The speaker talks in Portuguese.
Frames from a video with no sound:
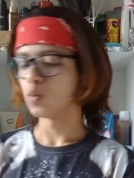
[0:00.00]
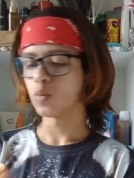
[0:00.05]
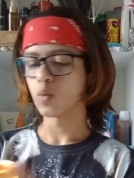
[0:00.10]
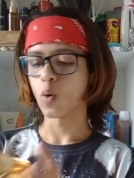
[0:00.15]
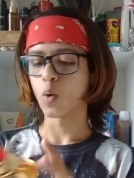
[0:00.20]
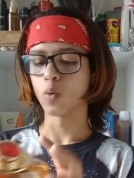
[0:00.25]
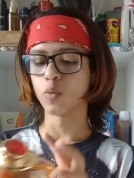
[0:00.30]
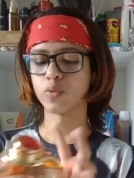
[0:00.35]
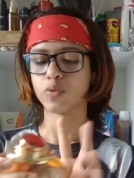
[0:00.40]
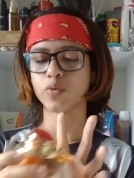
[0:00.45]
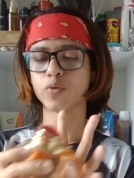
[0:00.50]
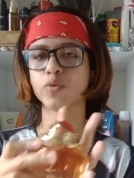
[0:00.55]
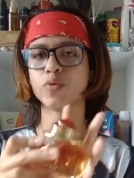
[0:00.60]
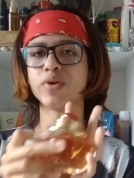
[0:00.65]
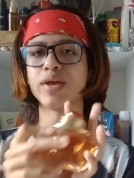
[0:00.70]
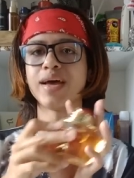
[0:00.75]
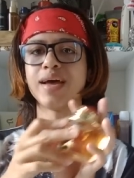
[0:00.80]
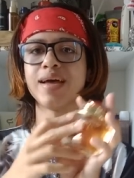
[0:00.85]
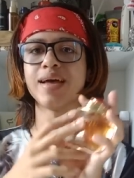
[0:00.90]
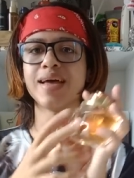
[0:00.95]
Um outro,
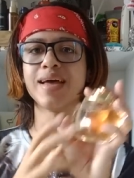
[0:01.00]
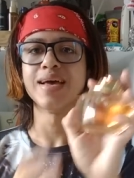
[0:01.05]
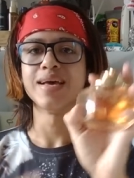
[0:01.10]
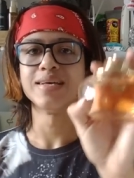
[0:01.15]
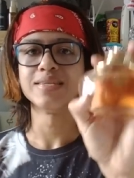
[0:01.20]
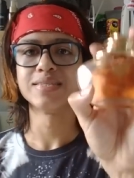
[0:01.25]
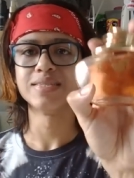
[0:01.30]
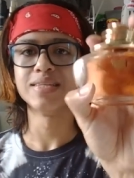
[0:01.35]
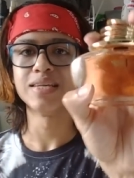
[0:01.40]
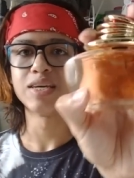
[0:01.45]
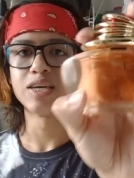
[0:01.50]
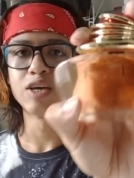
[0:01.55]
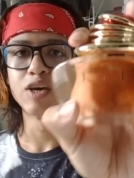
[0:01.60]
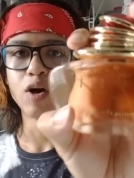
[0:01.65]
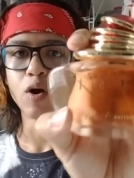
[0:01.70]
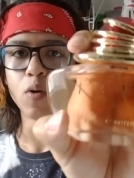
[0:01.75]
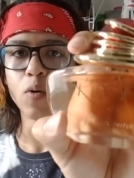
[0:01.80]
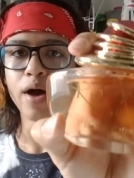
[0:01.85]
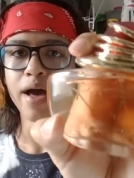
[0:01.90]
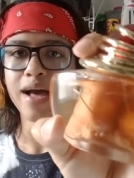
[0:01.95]
né, é esse daqui,
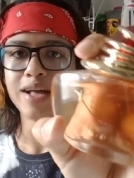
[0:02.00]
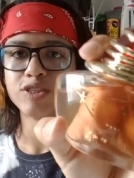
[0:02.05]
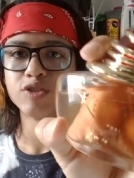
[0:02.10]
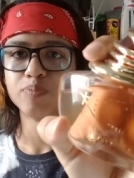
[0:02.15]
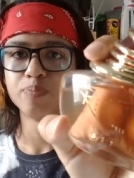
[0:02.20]
ó, o Red